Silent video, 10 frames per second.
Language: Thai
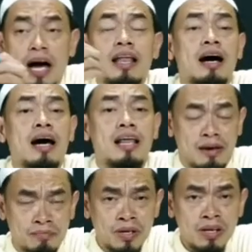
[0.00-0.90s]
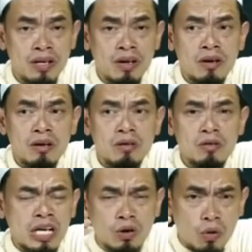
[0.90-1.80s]
อะนะอะลัม
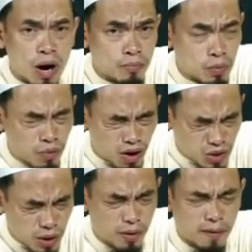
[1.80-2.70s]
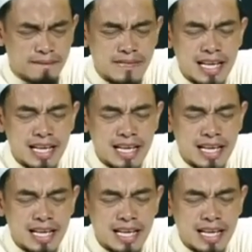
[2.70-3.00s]
ฉันขอความคุ้มครองต่อพระองค์